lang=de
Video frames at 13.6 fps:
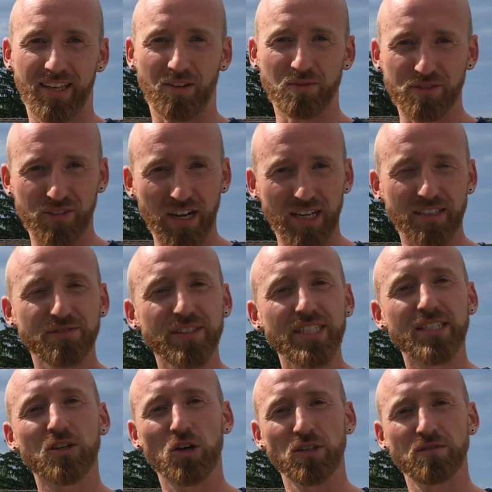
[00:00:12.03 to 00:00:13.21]
um die Frage,
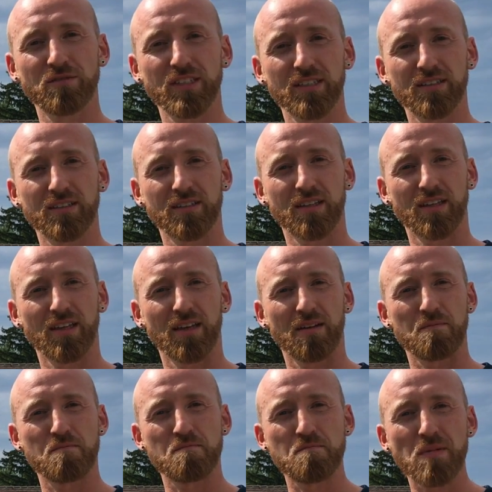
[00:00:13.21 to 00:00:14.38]
wie können wir
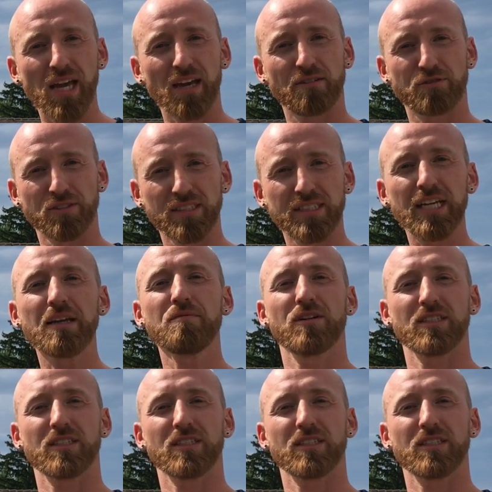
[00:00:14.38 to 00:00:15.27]
mehr von dem,